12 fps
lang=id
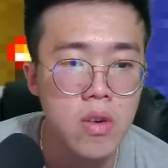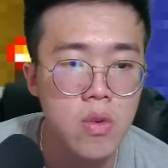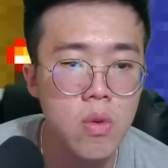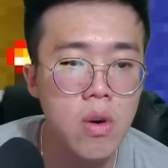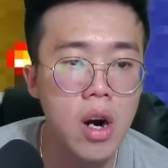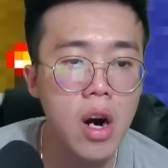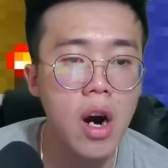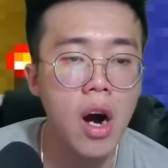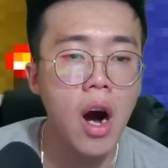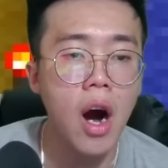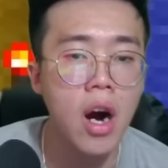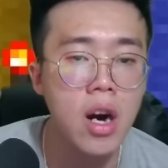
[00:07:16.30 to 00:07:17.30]

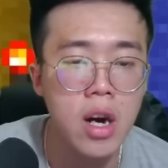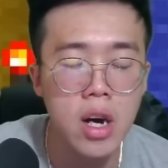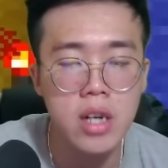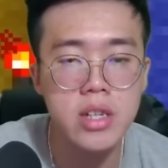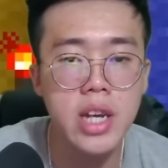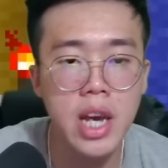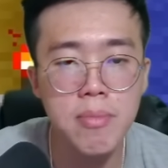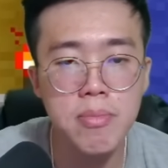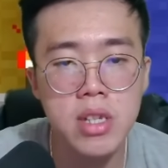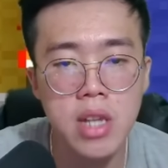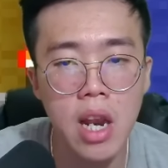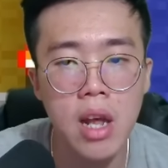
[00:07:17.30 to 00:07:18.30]
wah game
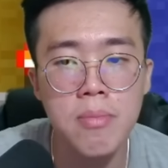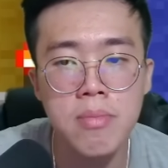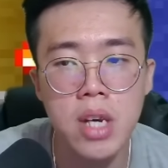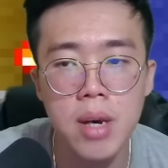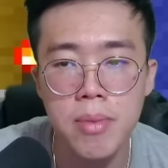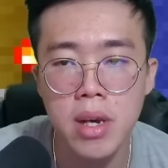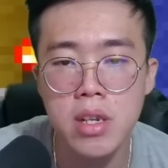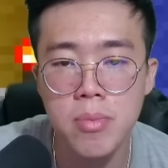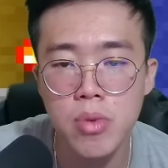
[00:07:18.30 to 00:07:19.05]
di dalam game yang